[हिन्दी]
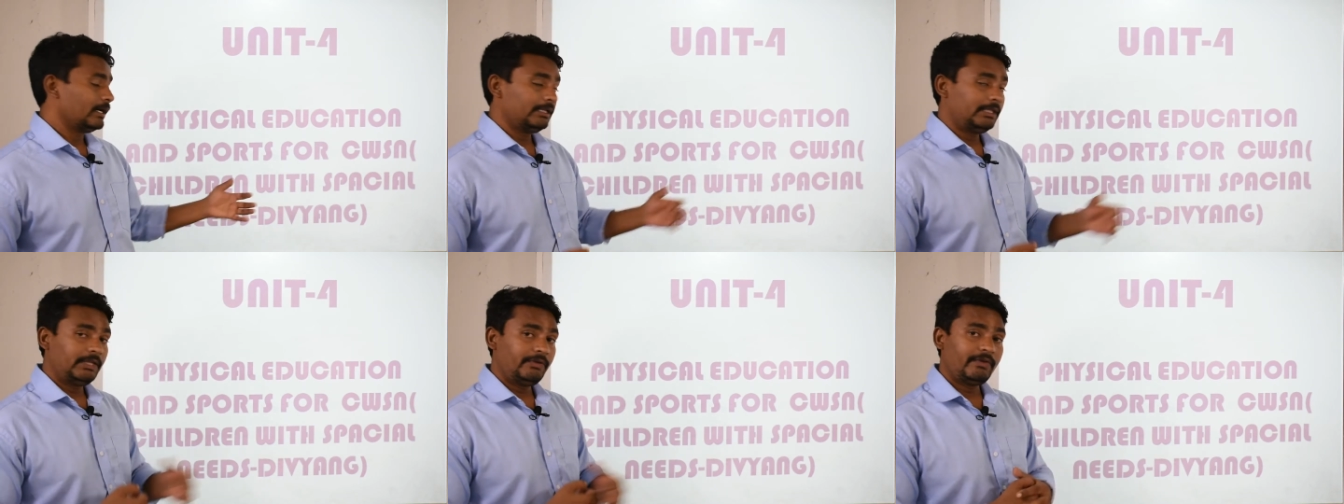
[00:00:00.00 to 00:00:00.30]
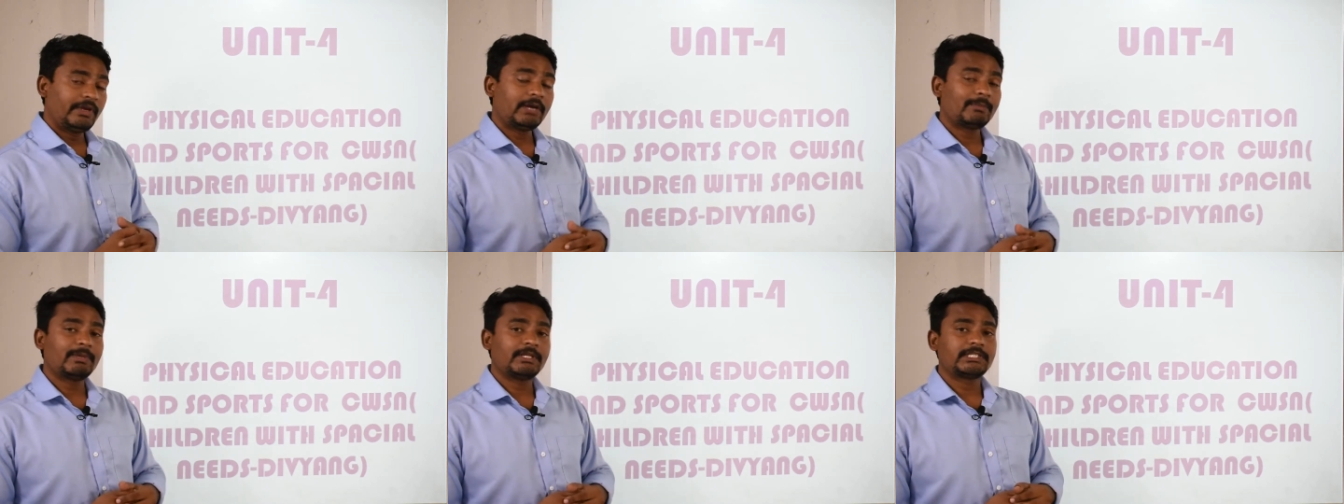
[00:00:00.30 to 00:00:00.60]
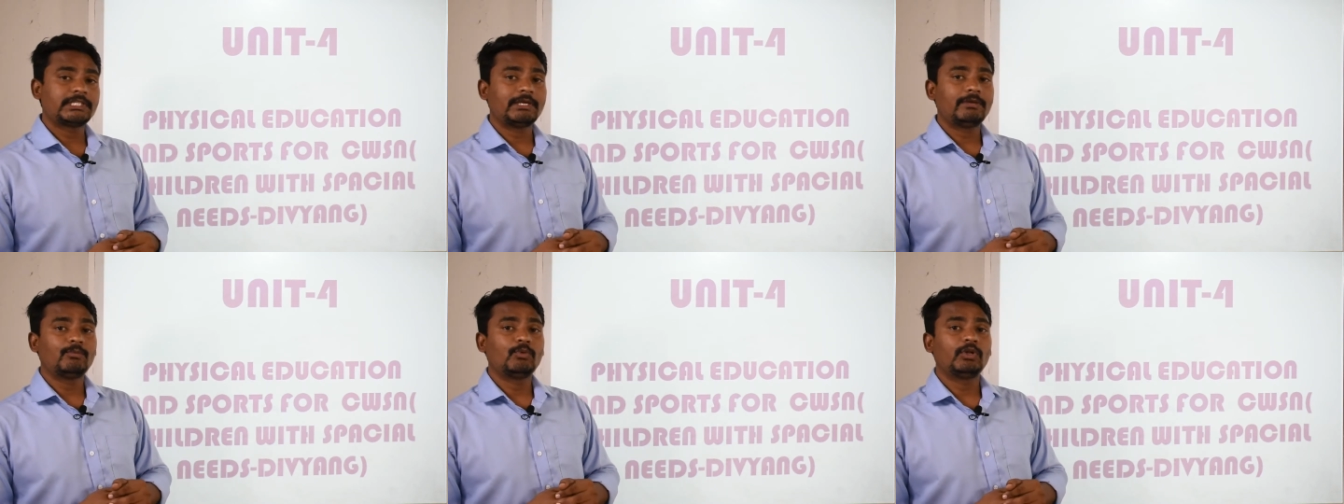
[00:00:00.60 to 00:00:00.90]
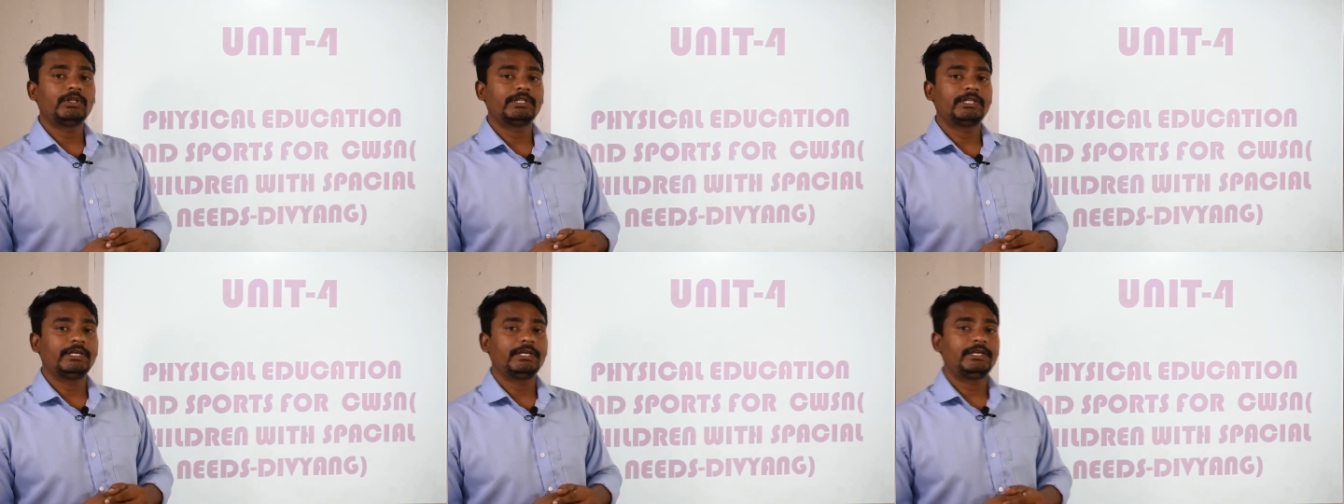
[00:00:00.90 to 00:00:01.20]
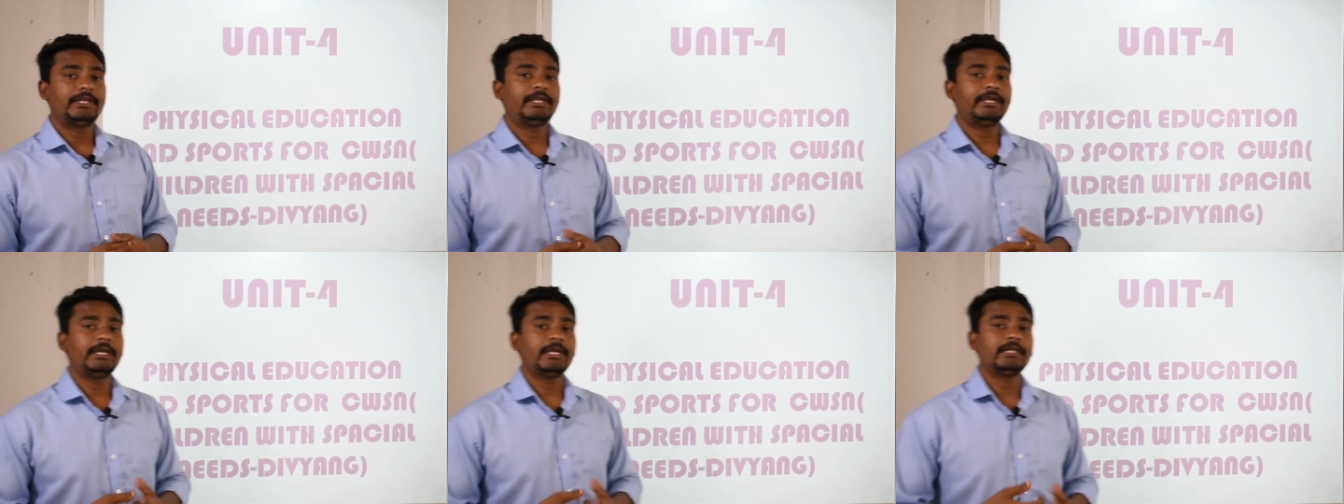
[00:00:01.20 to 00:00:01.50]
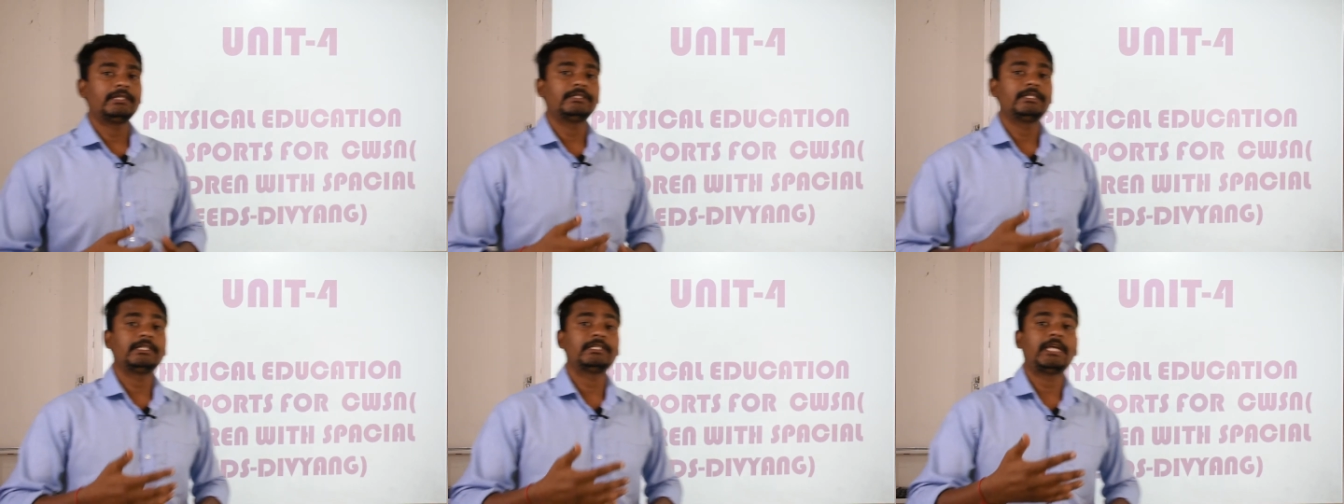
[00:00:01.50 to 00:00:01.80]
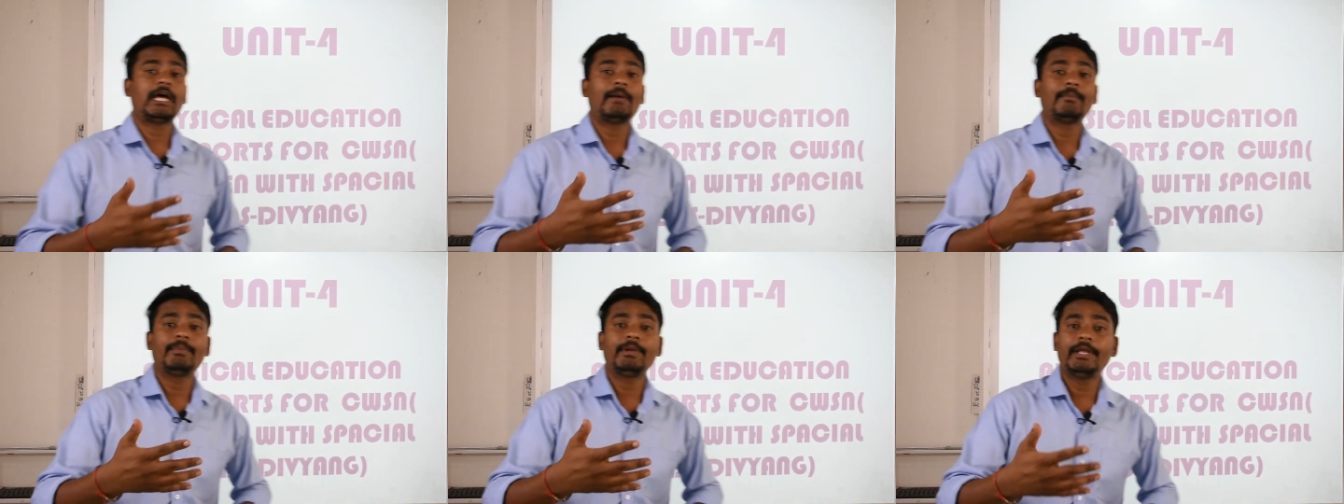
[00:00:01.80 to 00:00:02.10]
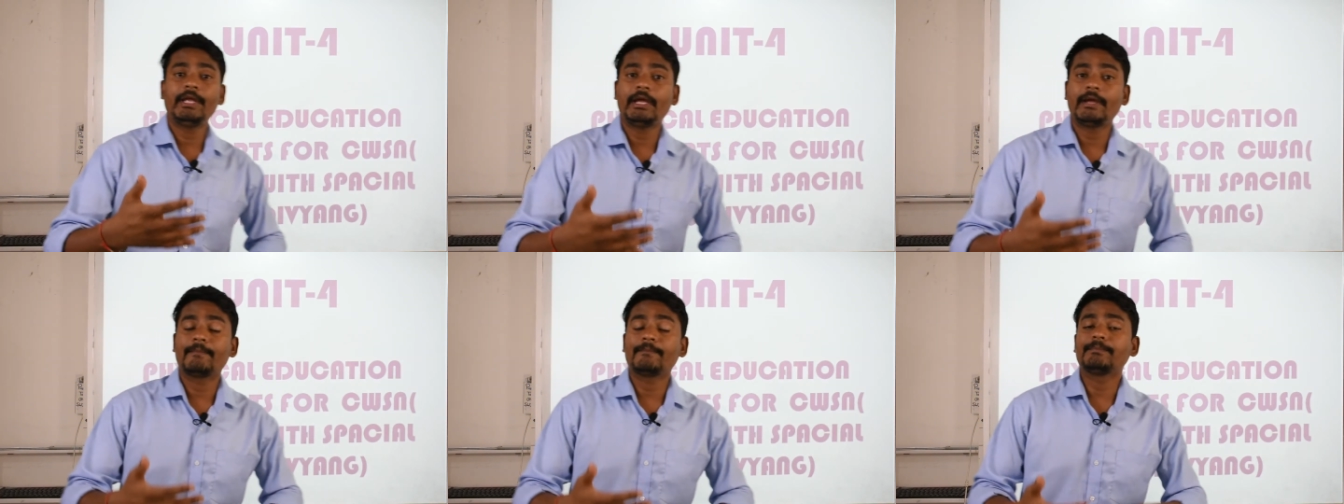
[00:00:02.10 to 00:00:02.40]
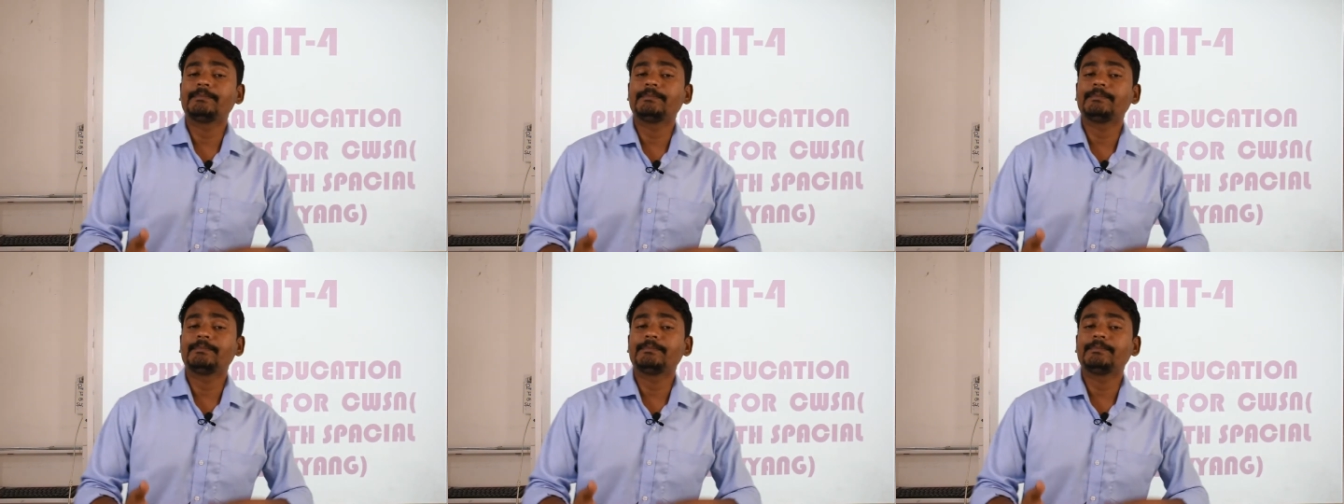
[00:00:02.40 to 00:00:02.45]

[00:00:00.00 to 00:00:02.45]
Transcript: दिव्यांग बच्चे ही बोलते हैं ठीक है जैसे आपने